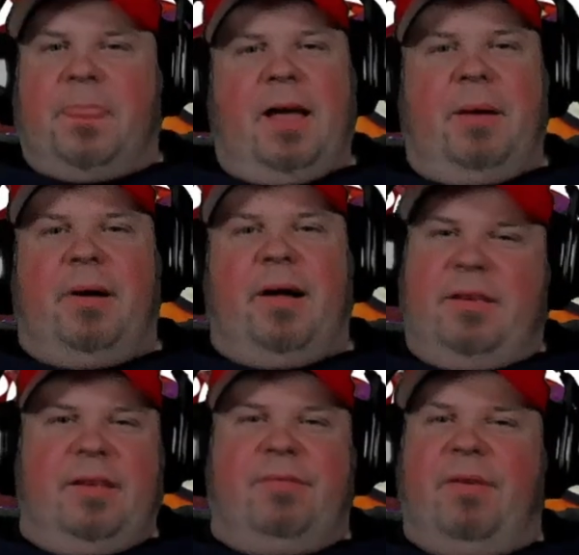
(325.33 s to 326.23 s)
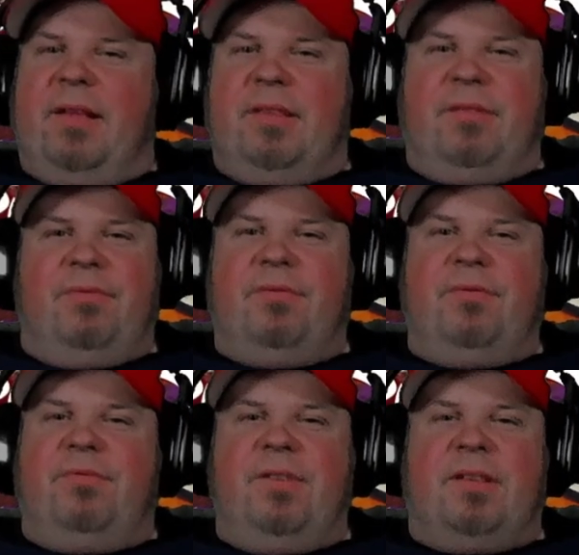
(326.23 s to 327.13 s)
Aber ich weiß nicht,
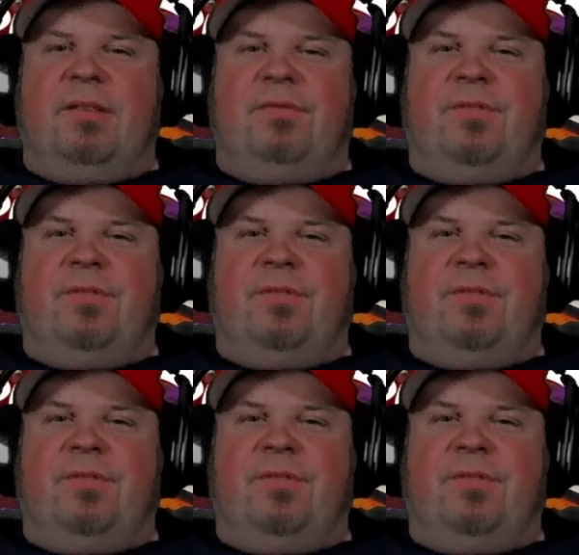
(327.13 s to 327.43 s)
wie ich den